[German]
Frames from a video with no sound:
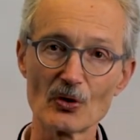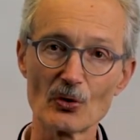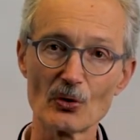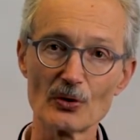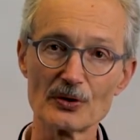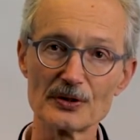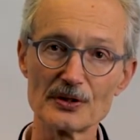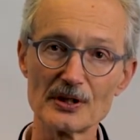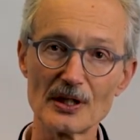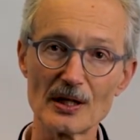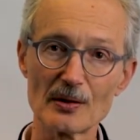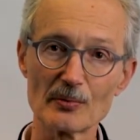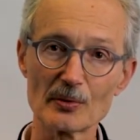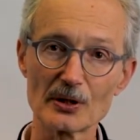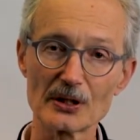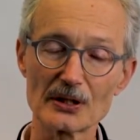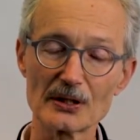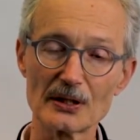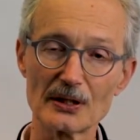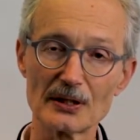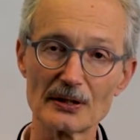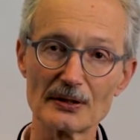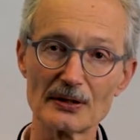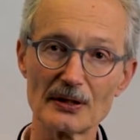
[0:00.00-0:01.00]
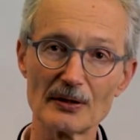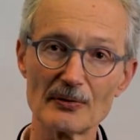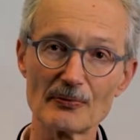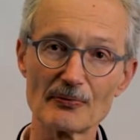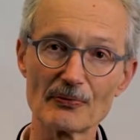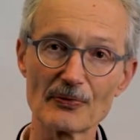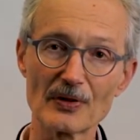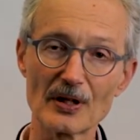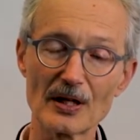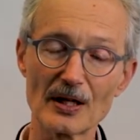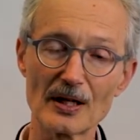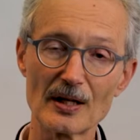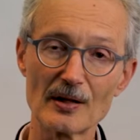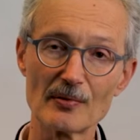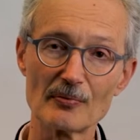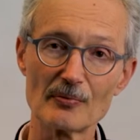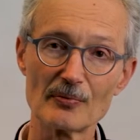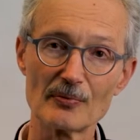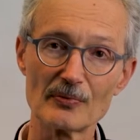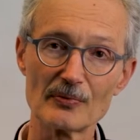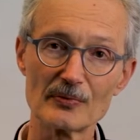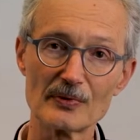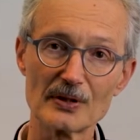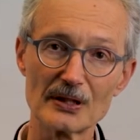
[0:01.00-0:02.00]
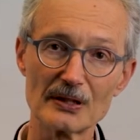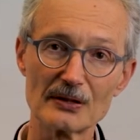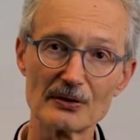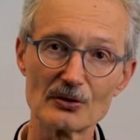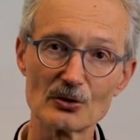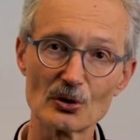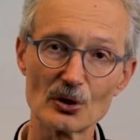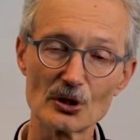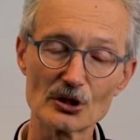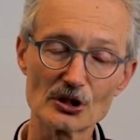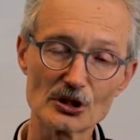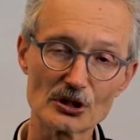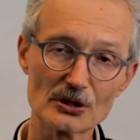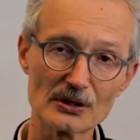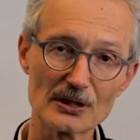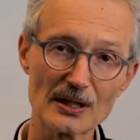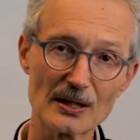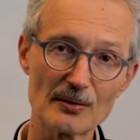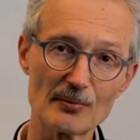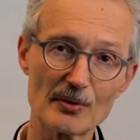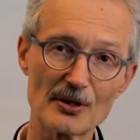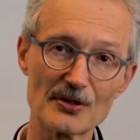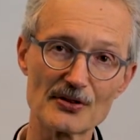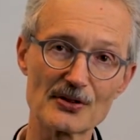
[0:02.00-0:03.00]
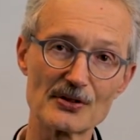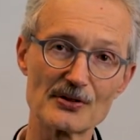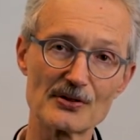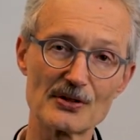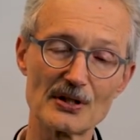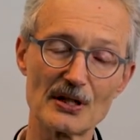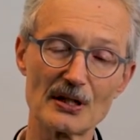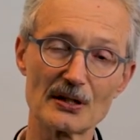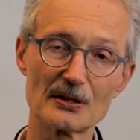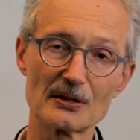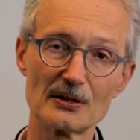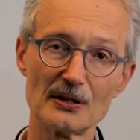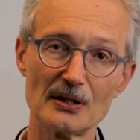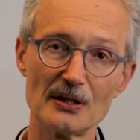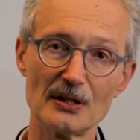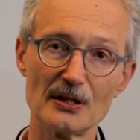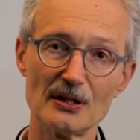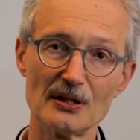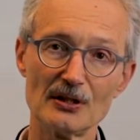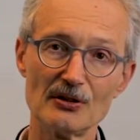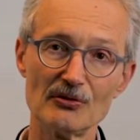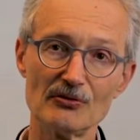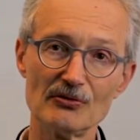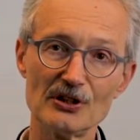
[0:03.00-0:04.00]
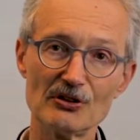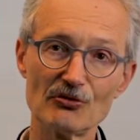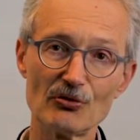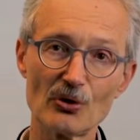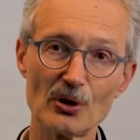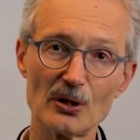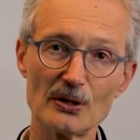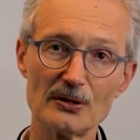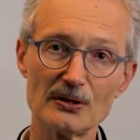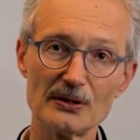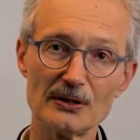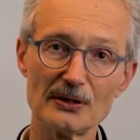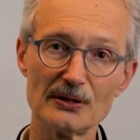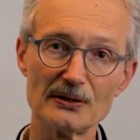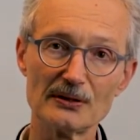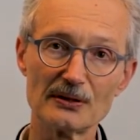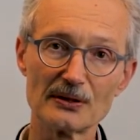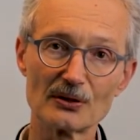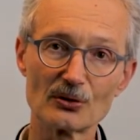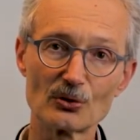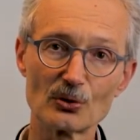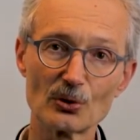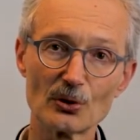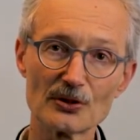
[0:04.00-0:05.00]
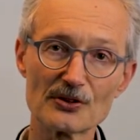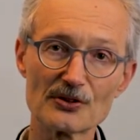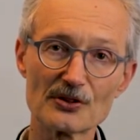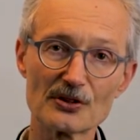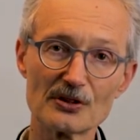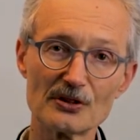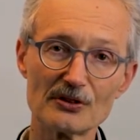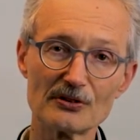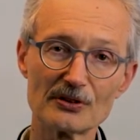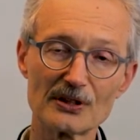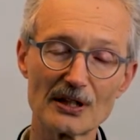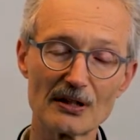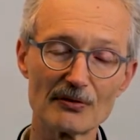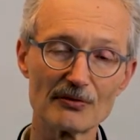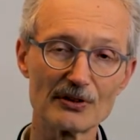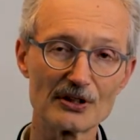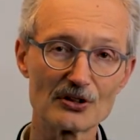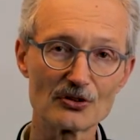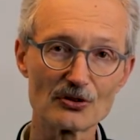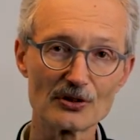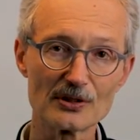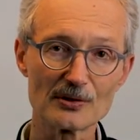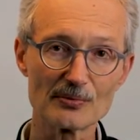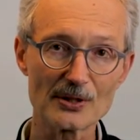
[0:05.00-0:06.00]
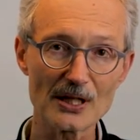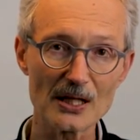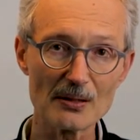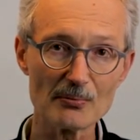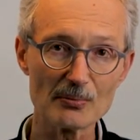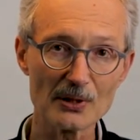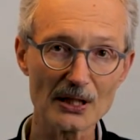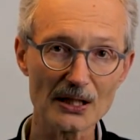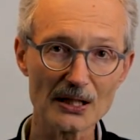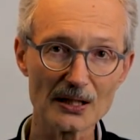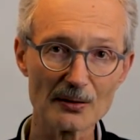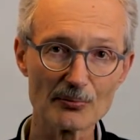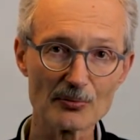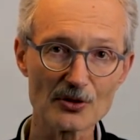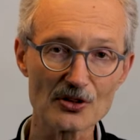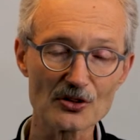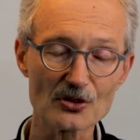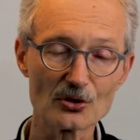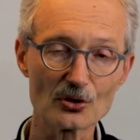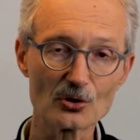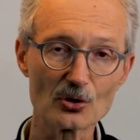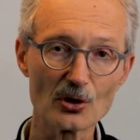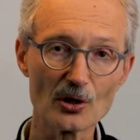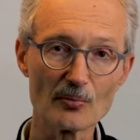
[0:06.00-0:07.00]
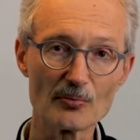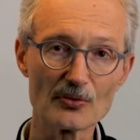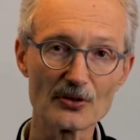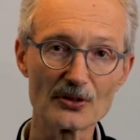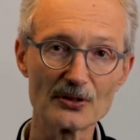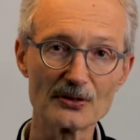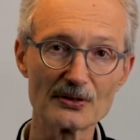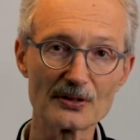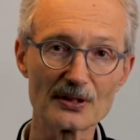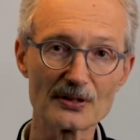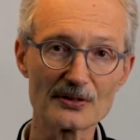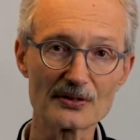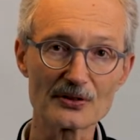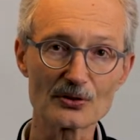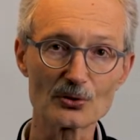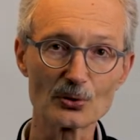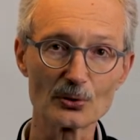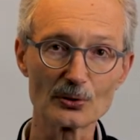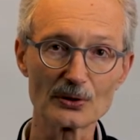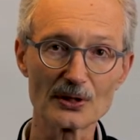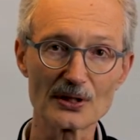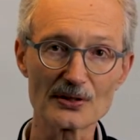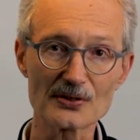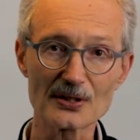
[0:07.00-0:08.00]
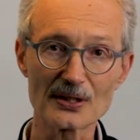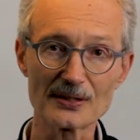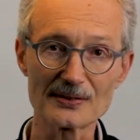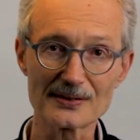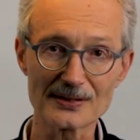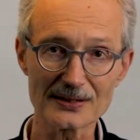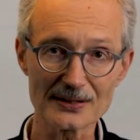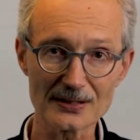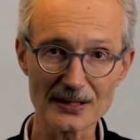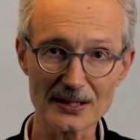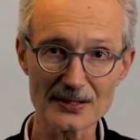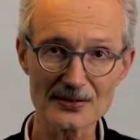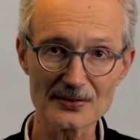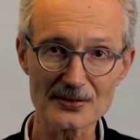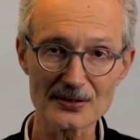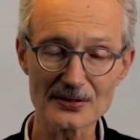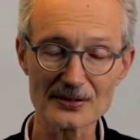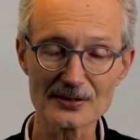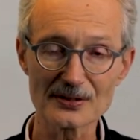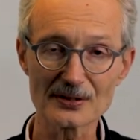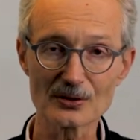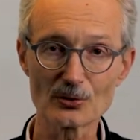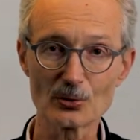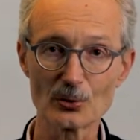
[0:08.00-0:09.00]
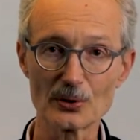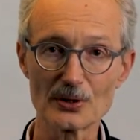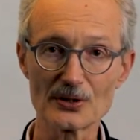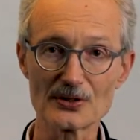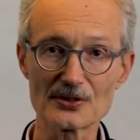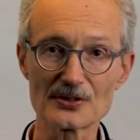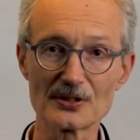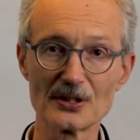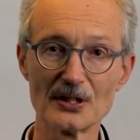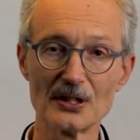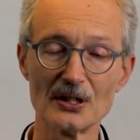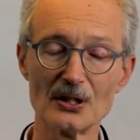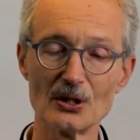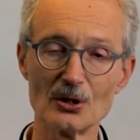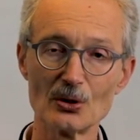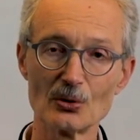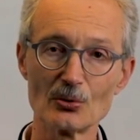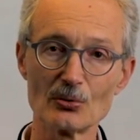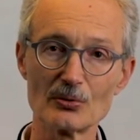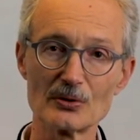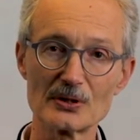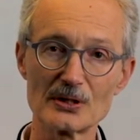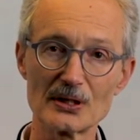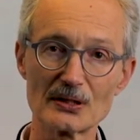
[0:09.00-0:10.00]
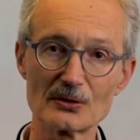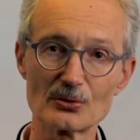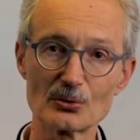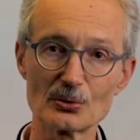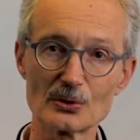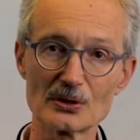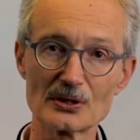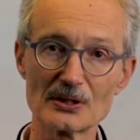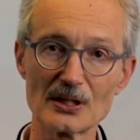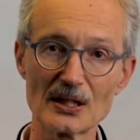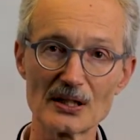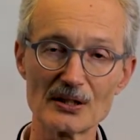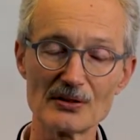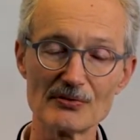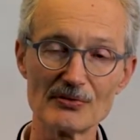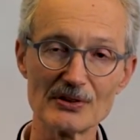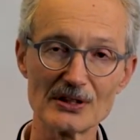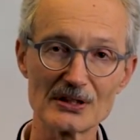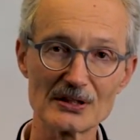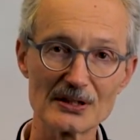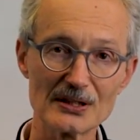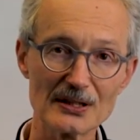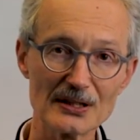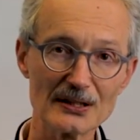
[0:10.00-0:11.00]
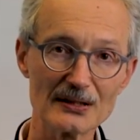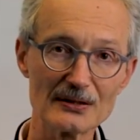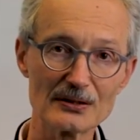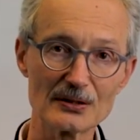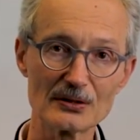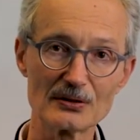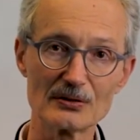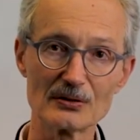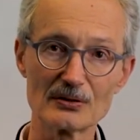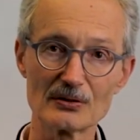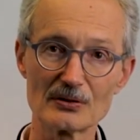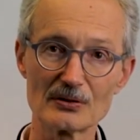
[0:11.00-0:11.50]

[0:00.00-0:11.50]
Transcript: und die Amerikaner haben den Deutschen damals gesagt, wir wollen ihn in Kürze, da wir zu demselben Ergebnis gekommen sind, dass Konatz kein Sicherheitsrisiko ist und der durch Naivität